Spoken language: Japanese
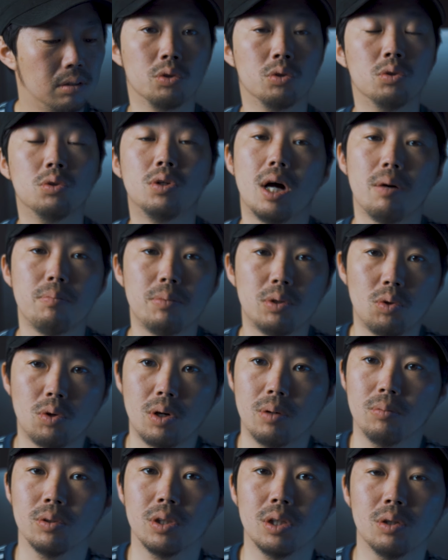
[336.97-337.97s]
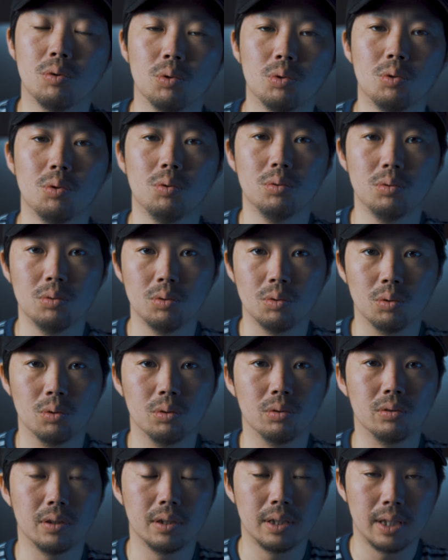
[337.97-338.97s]
歪みとかもね、ほとん
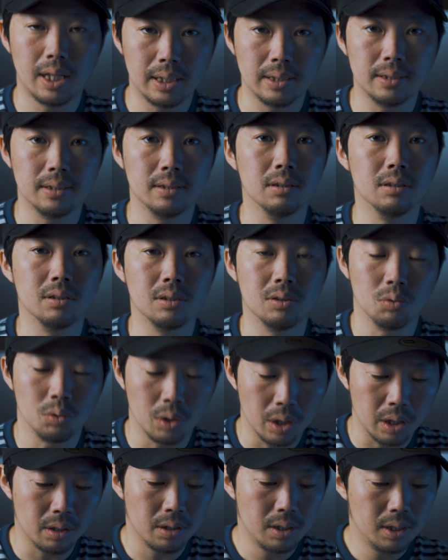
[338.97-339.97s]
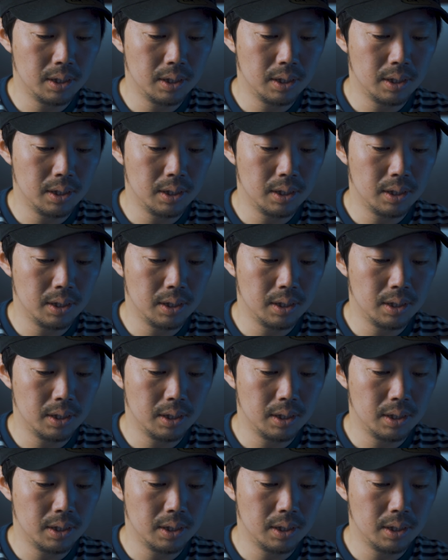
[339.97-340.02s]
どないんですよね。